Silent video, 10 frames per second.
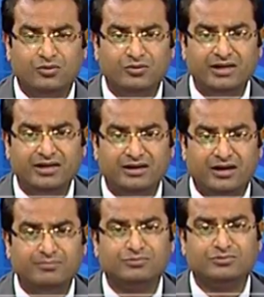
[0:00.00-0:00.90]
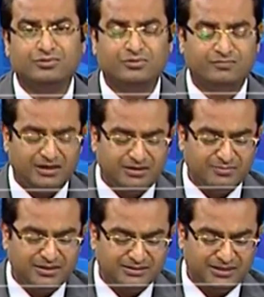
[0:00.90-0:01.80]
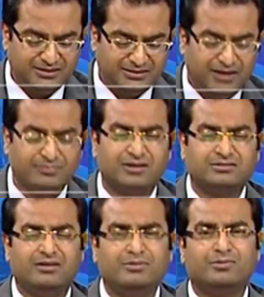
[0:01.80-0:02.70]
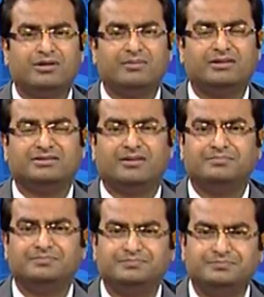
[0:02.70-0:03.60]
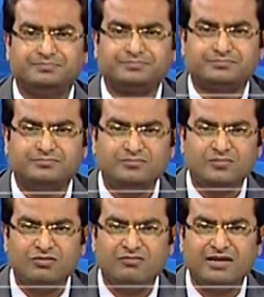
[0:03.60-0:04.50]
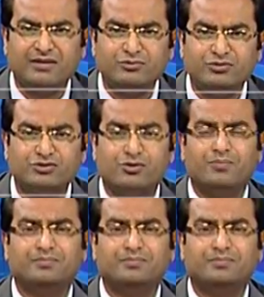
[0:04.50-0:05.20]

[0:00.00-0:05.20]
होंगे हम उनको वेलकम करते हैं जनाब डॉक्टर हबीबुर रहमान साहब वेलकम टू द शो